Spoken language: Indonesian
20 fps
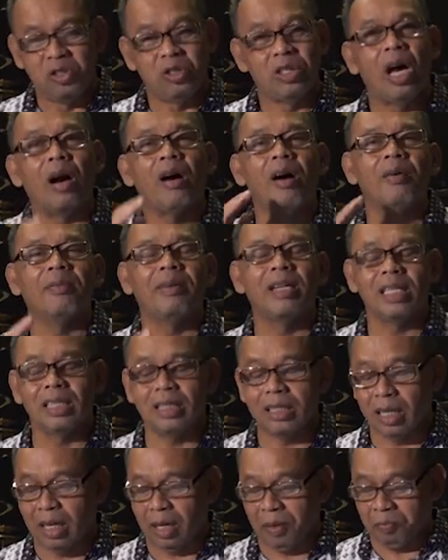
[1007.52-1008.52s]
Jawab
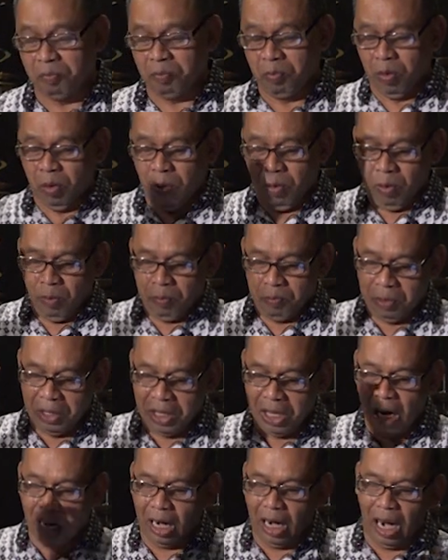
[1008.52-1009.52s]
Elisa,
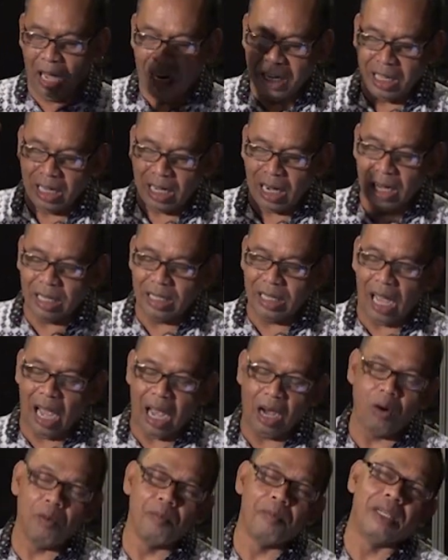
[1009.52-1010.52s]
biarlah kiranya
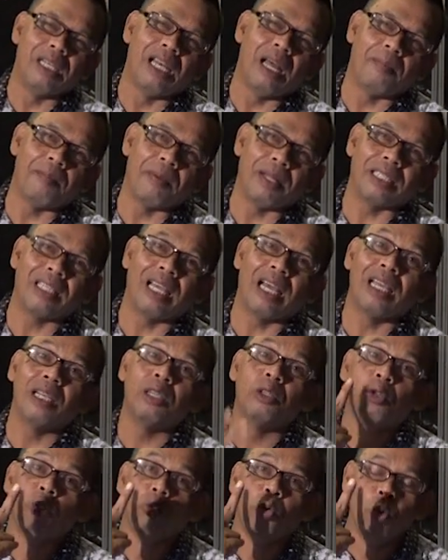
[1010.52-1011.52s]
aku mendapatkan
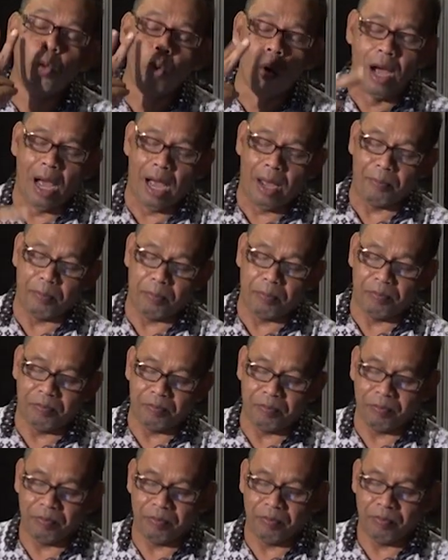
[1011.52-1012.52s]
dua
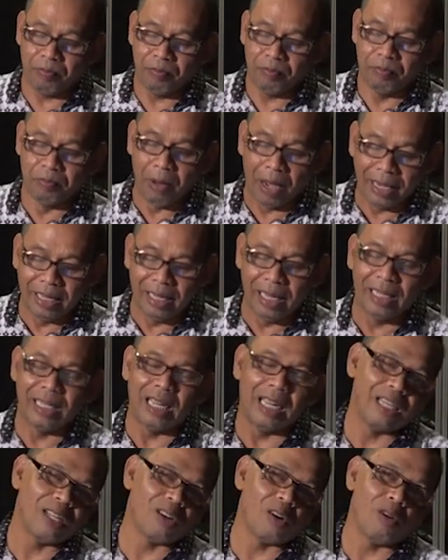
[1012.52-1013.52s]
bagian
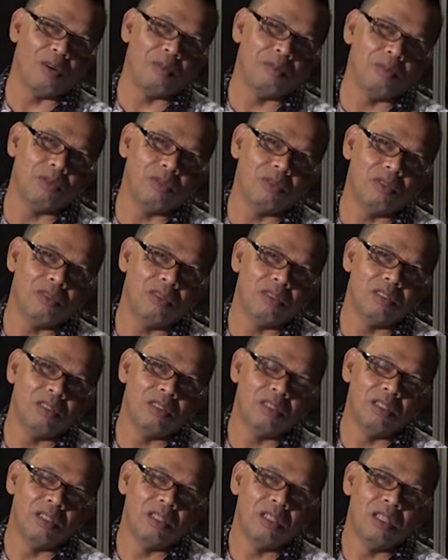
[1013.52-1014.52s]
dari rohmu.
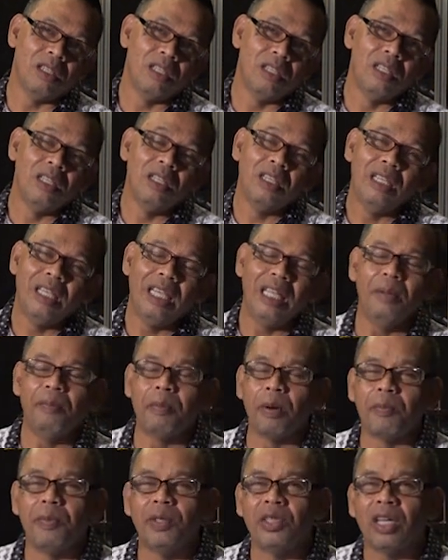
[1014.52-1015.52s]
Ini
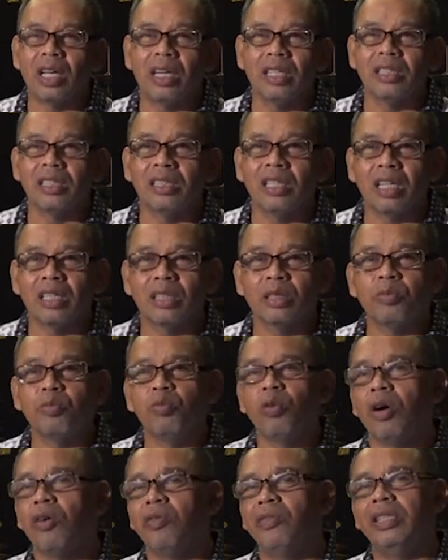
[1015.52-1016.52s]
berbicara tentang
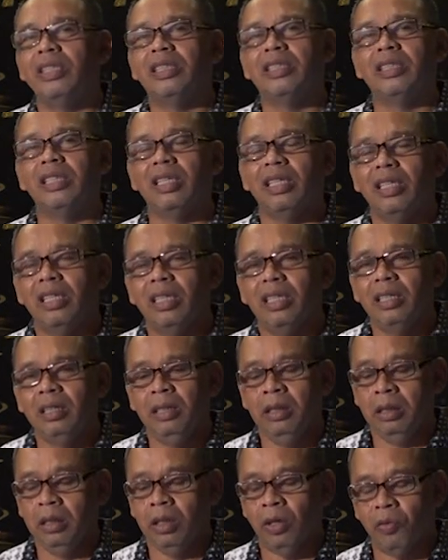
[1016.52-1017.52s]
sebuah visi
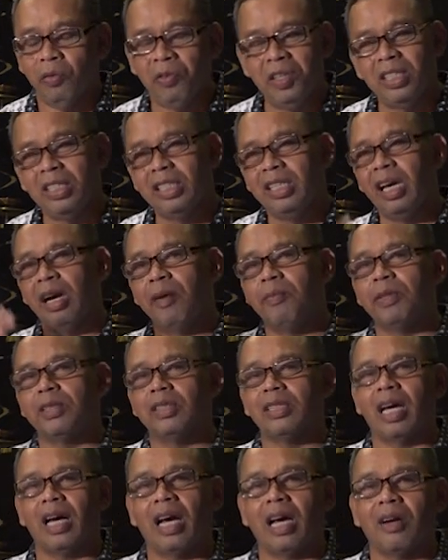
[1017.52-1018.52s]
visi yang
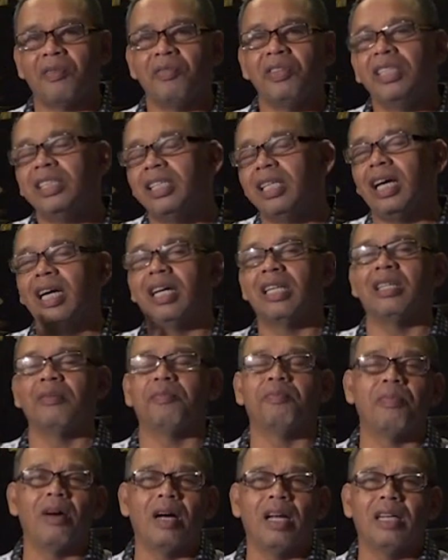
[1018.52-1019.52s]
besar, visi yang ke
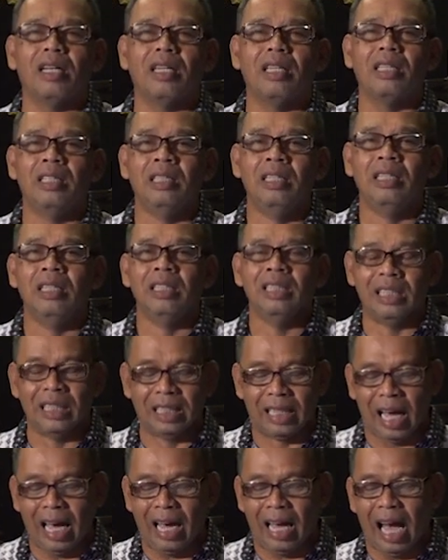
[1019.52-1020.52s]
depan.
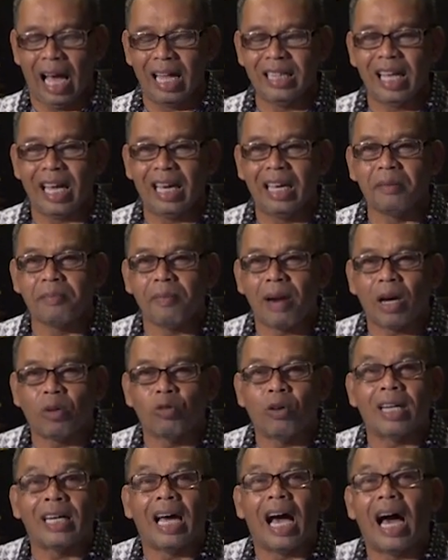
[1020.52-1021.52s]
Tidak hanya ingin
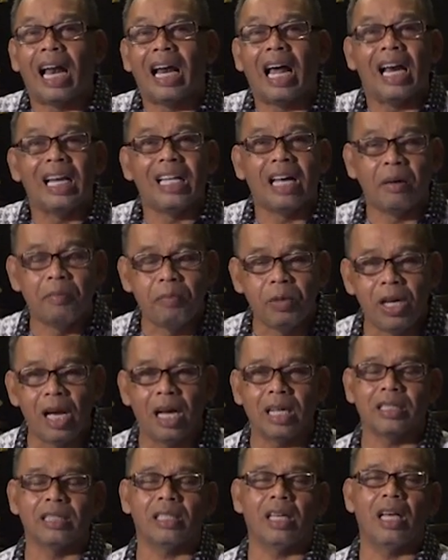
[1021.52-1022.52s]
melakukan hal-hal yang
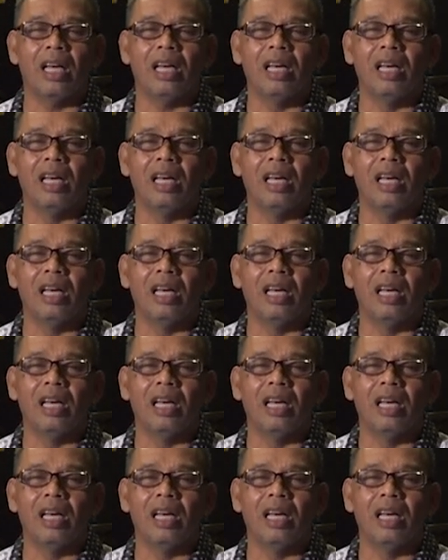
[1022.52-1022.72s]
biasa,